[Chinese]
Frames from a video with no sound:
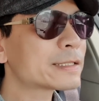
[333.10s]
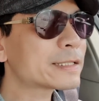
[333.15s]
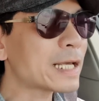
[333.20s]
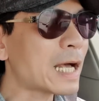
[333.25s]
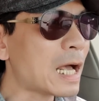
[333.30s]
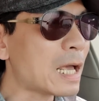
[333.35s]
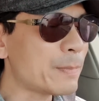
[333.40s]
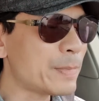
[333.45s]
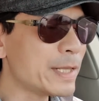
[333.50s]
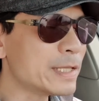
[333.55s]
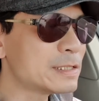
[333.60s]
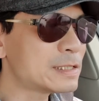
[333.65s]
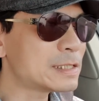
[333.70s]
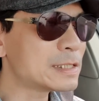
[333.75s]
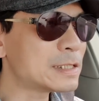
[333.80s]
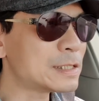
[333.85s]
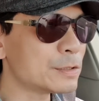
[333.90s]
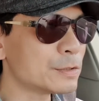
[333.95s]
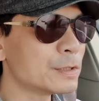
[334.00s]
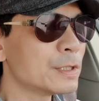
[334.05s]
改变
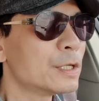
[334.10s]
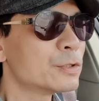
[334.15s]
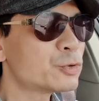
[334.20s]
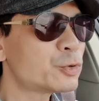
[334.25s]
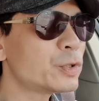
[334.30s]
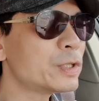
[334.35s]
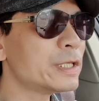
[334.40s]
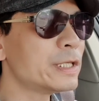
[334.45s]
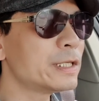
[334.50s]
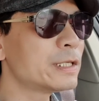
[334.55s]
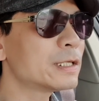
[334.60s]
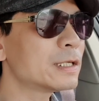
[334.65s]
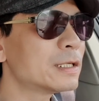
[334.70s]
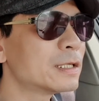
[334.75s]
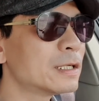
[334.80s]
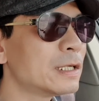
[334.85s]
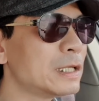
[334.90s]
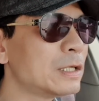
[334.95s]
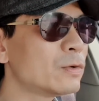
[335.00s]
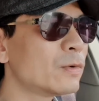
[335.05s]
自己，去迎
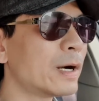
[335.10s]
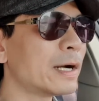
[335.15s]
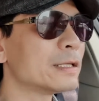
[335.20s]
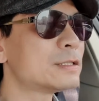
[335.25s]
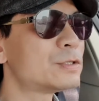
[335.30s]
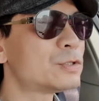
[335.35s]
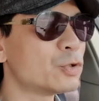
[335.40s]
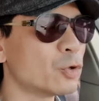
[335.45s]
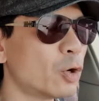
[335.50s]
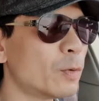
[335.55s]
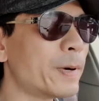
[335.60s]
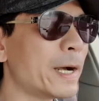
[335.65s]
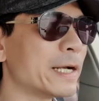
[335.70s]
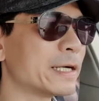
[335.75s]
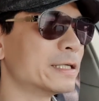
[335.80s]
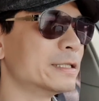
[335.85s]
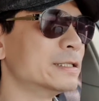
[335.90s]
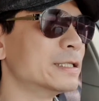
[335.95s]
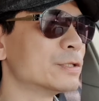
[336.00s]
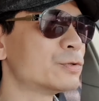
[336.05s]
合另外九
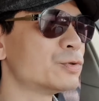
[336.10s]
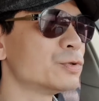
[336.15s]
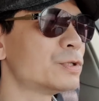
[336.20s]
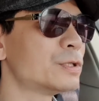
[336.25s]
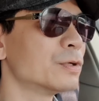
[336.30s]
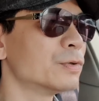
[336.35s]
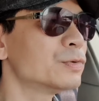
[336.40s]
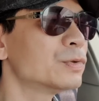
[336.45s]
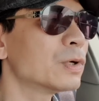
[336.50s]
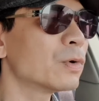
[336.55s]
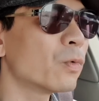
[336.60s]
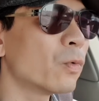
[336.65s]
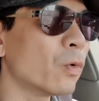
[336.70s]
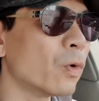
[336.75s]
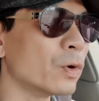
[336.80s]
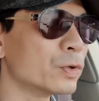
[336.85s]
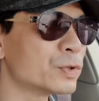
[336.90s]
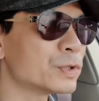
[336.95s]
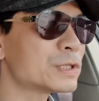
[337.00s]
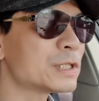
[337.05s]
百个人的需求，因为
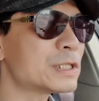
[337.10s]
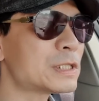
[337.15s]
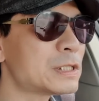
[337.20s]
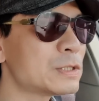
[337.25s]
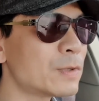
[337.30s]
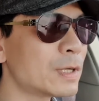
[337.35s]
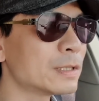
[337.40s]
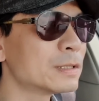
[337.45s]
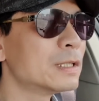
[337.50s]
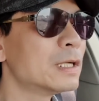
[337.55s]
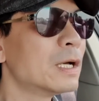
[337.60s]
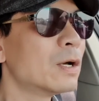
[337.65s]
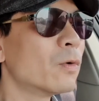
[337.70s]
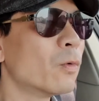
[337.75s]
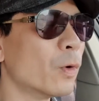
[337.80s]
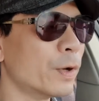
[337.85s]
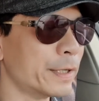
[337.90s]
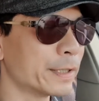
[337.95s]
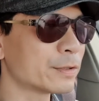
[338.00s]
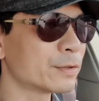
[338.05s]
我就是希望
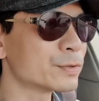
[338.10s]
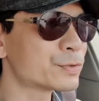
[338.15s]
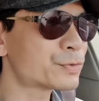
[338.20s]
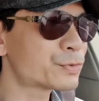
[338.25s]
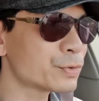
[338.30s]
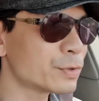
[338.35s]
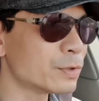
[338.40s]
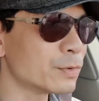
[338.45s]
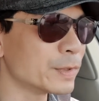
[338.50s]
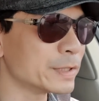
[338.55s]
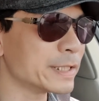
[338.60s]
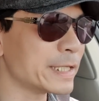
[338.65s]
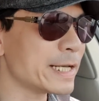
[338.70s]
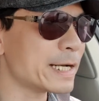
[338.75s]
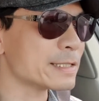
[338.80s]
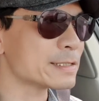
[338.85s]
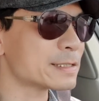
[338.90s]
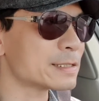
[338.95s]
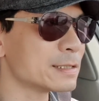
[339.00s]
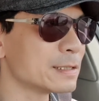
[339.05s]
我能够做我的
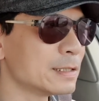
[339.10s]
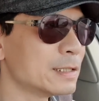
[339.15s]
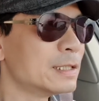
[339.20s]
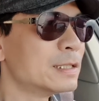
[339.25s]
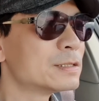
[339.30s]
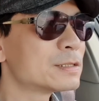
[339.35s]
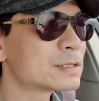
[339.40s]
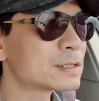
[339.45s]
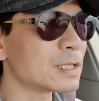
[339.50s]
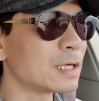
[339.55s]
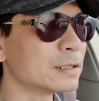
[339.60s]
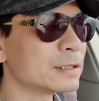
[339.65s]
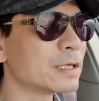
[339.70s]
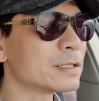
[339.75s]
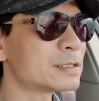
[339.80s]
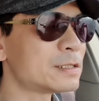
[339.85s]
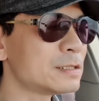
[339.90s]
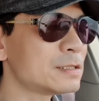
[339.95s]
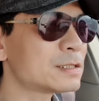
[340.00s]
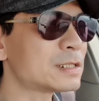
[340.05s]
样子，找
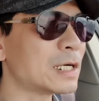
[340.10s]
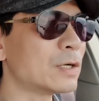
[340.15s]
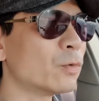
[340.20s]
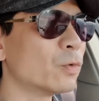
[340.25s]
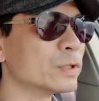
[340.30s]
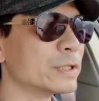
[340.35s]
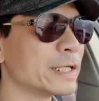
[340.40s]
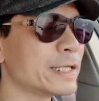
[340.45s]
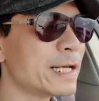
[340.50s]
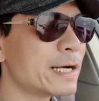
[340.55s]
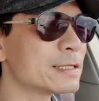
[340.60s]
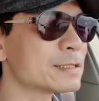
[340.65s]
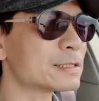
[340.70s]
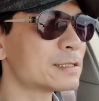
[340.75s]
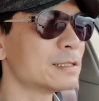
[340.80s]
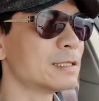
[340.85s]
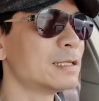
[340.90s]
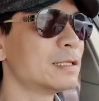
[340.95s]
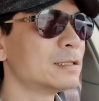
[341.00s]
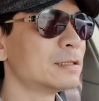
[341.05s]
到欣赏我的样
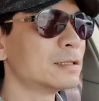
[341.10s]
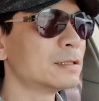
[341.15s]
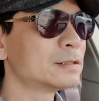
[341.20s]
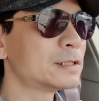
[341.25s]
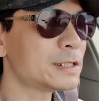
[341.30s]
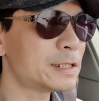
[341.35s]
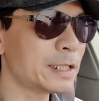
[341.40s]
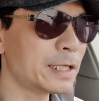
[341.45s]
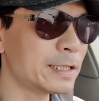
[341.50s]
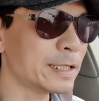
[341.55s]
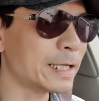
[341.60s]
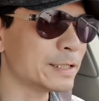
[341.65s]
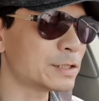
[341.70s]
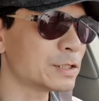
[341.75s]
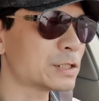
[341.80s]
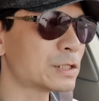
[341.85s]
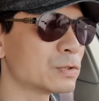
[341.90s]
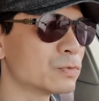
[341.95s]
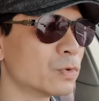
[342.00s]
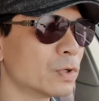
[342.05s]
子。这些人来
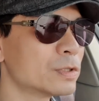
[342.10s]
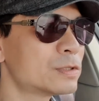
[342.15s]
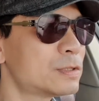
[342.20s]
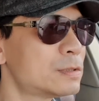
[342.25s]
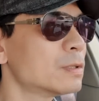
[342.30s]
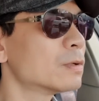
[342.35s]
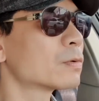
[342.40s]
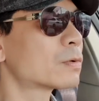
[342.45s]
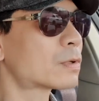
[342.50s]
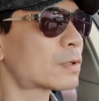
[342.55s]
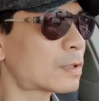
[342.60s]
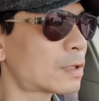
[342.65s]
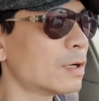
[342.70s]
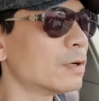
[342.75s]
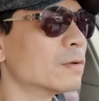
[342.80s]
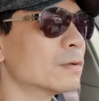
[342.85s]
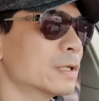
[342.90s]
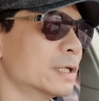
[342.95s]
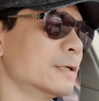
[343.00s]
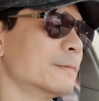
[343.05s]
支持我就
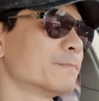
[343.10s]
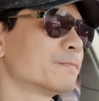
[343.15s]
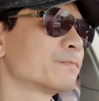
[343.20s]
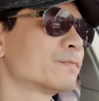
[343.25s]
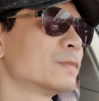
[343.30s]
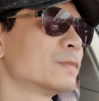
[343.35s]
够了。